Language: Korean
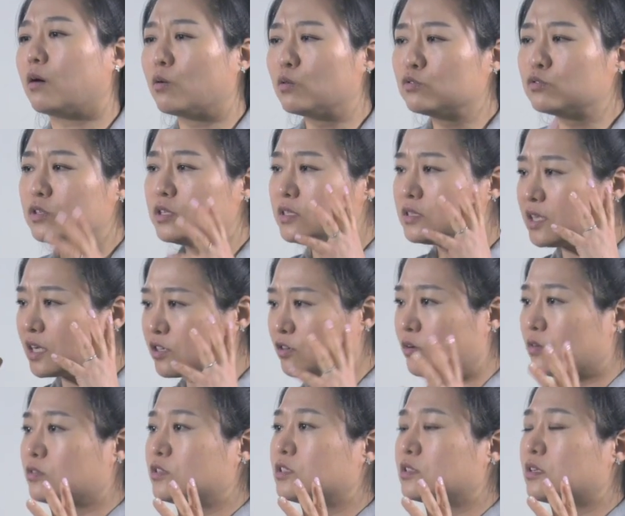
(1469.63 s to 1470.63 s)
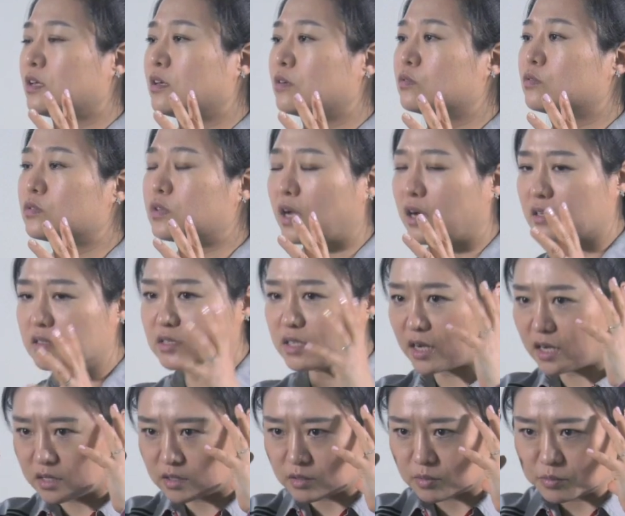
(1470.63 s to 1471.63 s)
얼굴이 일단 경직돼 있고
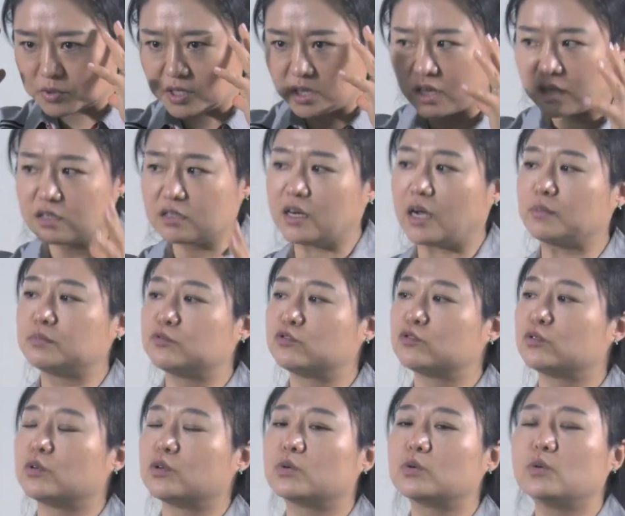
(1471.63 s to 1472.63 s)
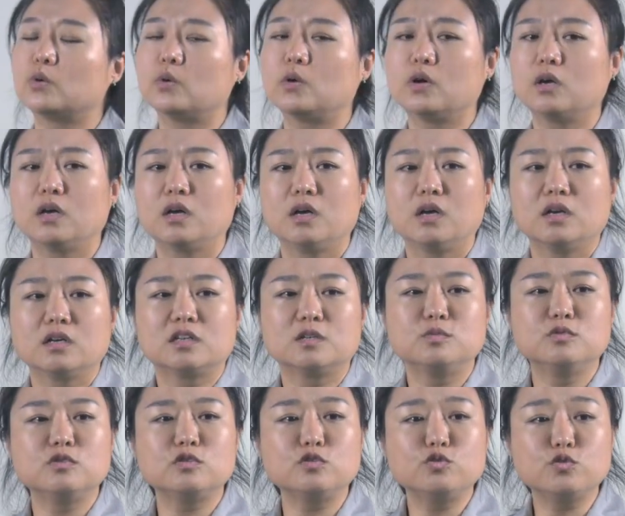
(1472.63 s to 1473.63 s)
당장 비행을 앞두고 있고,
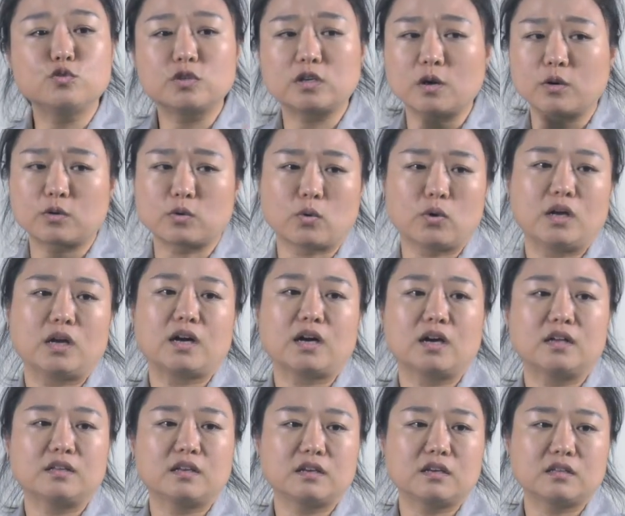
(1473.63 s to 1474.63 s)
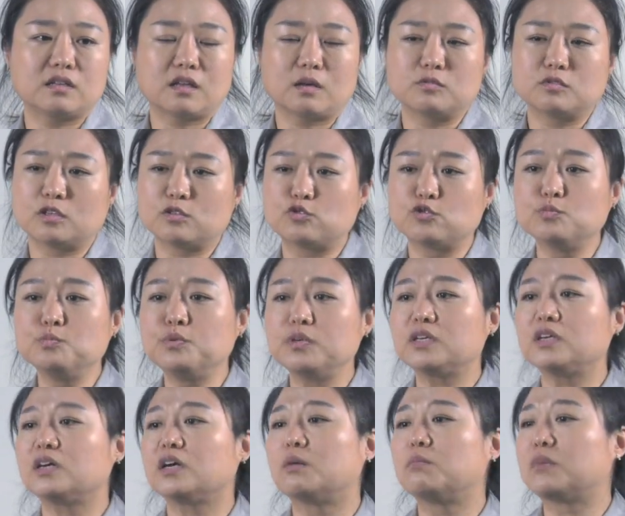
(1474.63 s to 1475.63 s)
그분들은 6개월을 올라가야 되기 때문에
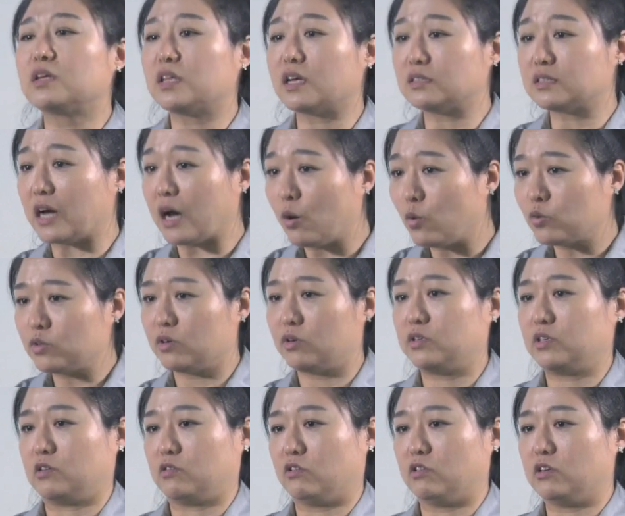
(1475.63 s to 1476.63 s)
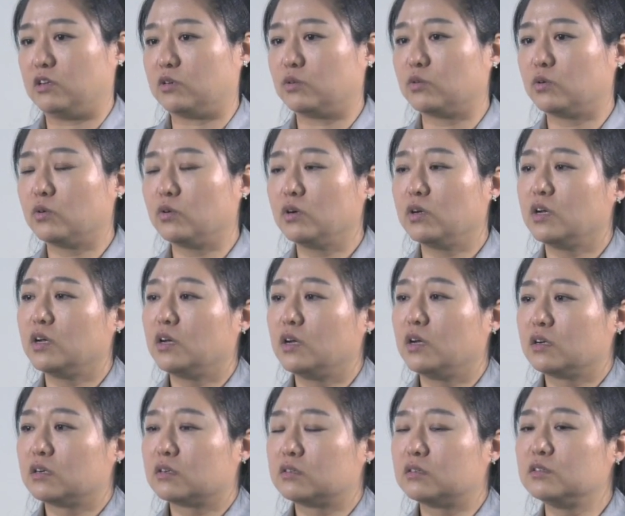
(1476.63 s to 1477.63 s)
준비 기간만 한 4~5년이 걸리고,
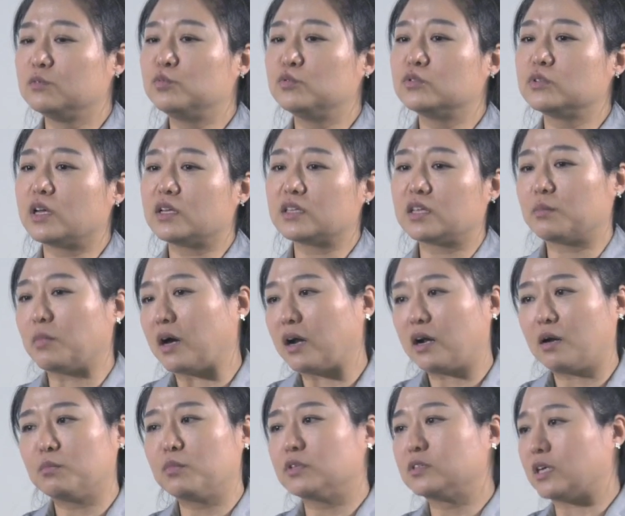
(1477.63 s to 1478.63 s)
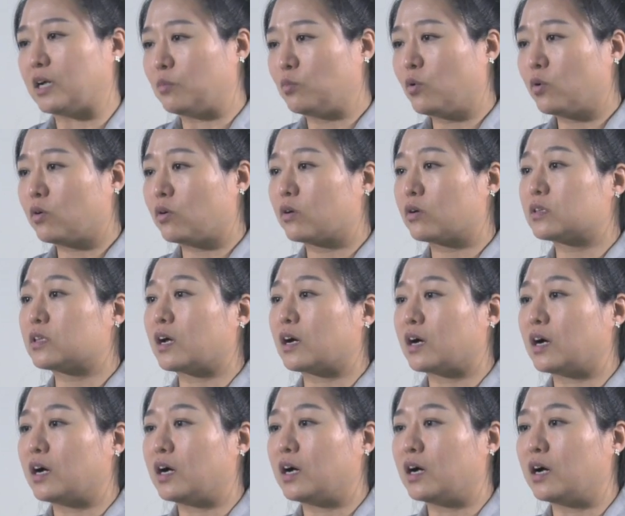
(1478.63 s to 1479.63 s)
그분한테 말 한 번 잘못
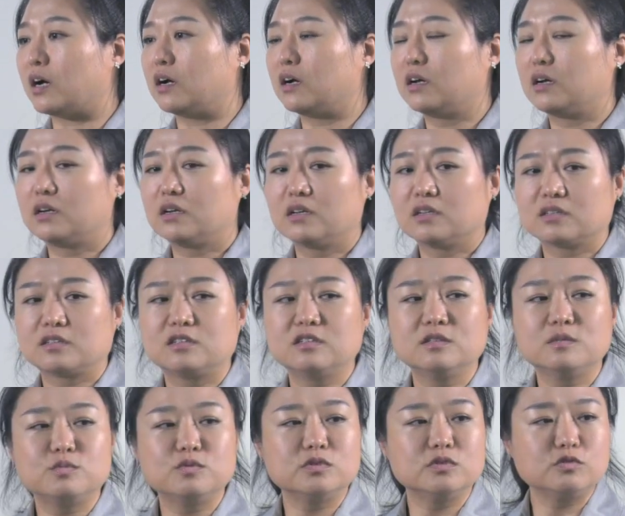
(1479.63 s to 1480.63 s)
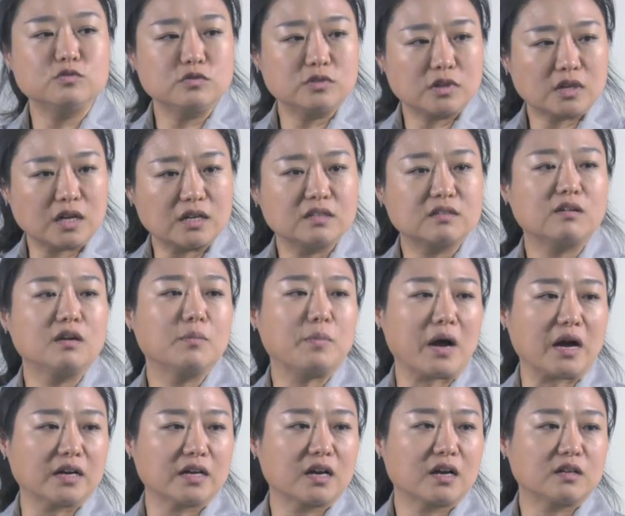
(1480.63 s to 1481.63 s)
걸었다가 그분 훈련하는 거에
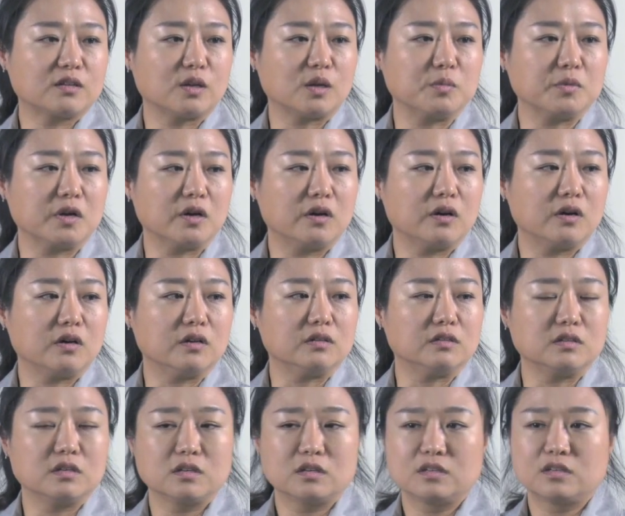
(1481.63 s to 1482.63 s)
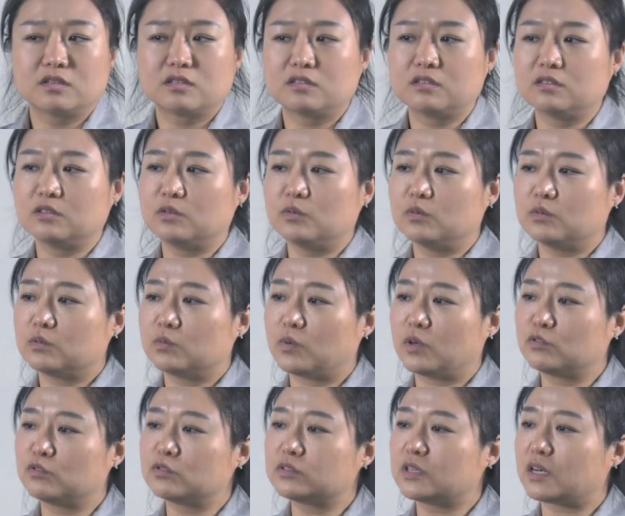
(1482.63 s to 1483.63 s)
방해가 되면 그
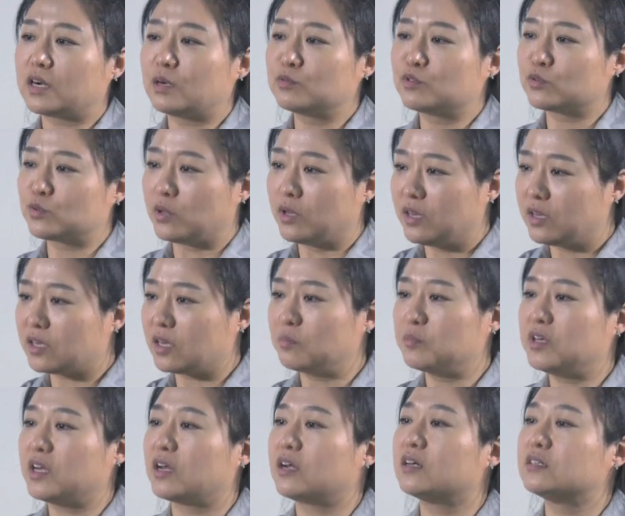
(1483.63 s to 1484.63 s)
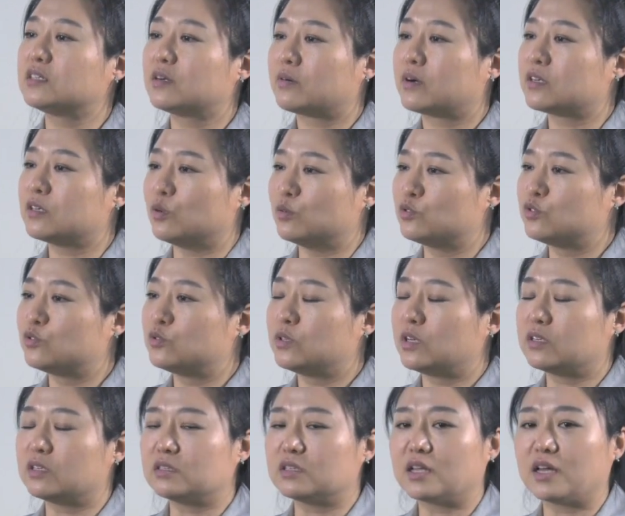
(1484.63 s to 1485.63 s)
외국 사람으로 되게 미안한 상황이
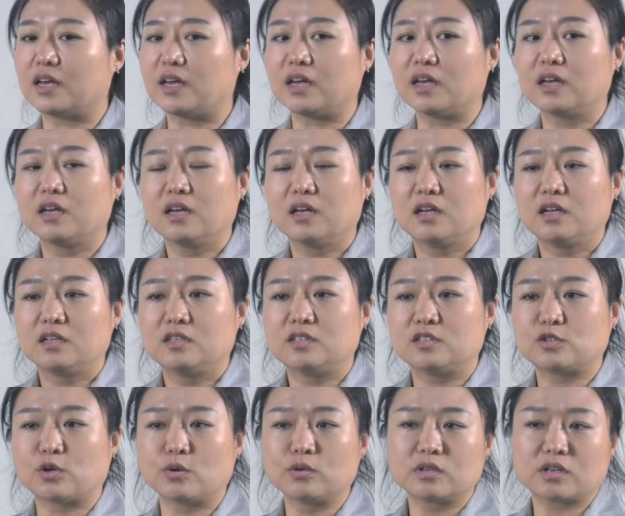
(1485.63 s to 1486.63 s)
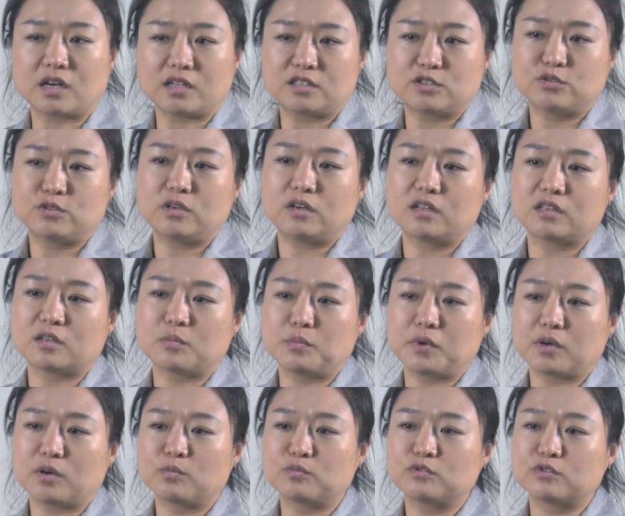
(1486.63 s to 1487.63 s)
연출되는데 이제 저는 같이 훈련했던
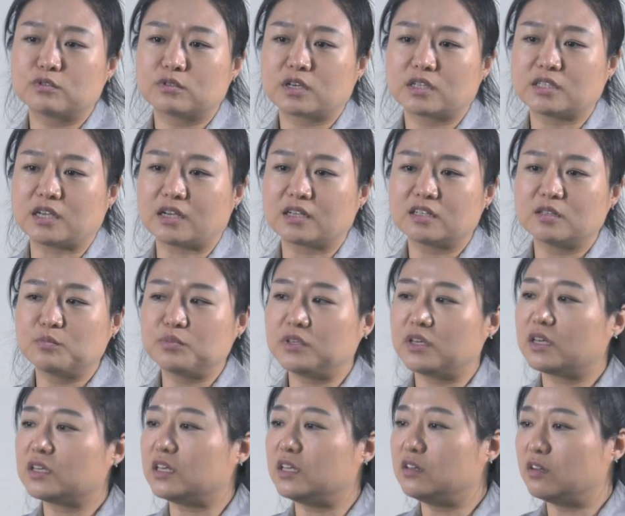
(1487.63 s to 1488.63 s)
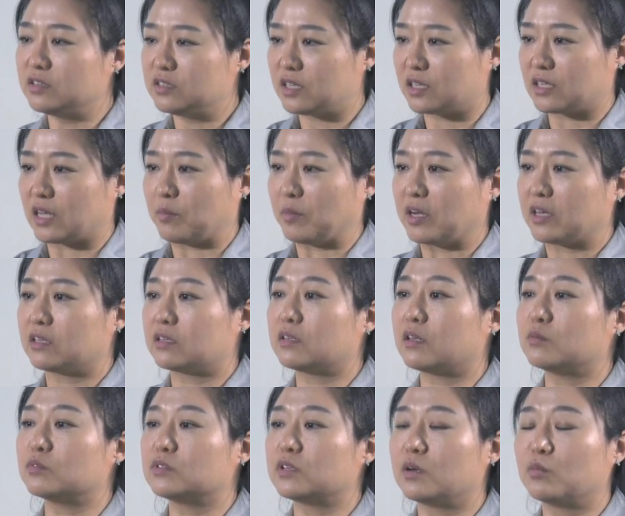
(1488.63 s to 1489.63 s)
백업 크루가 자기는 비행이 1년 이상 남았기
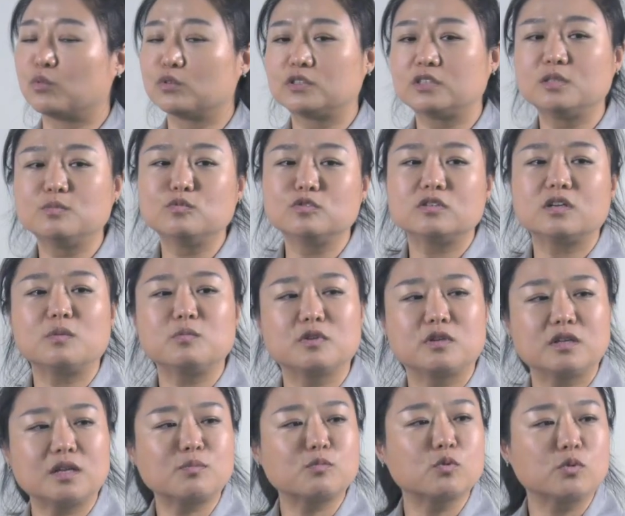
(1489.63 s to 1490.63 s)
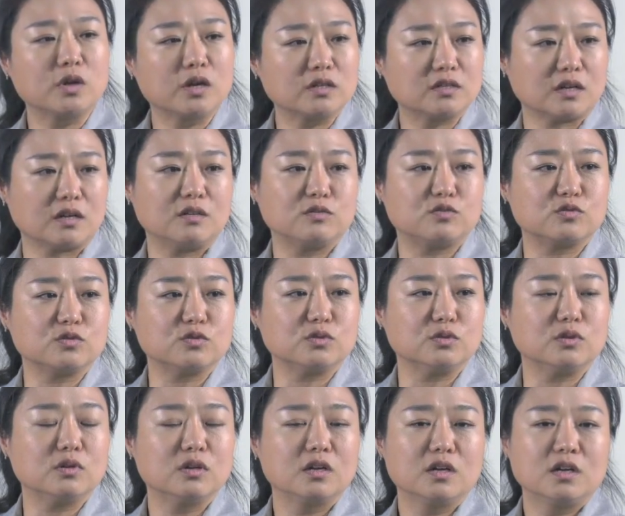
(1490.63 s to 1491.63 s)
때문에 뭐 질문을 하면 대답도 되게
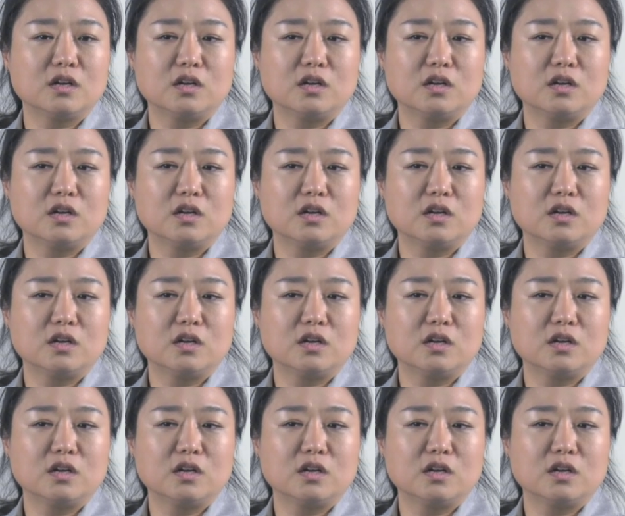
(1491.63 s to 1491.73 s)
잘해주고